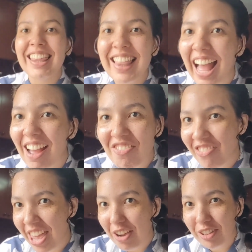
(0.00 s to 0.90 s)
a
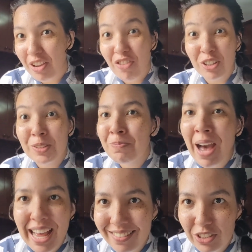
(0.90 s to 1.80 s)
ver. Eu tenho fotos
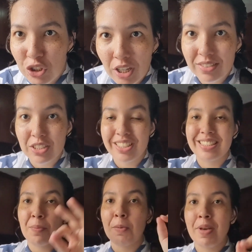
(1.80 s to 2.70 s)
maravilhosas. Acho que esse é o
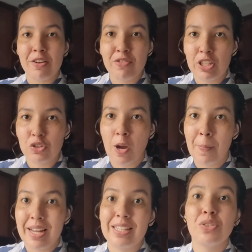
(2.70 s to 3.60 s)
primeiro vídeo que eu
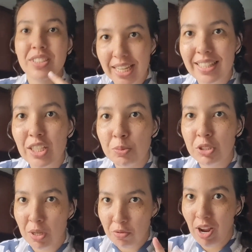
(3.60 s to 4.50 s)
apareço sem estar de
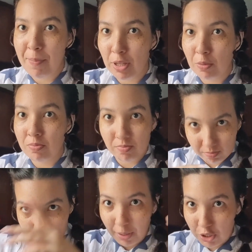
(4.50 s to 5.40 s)
pijama e o cabelo
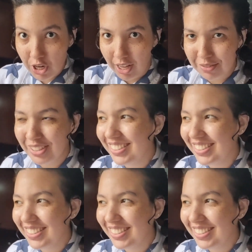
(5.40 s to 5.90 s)
penteado.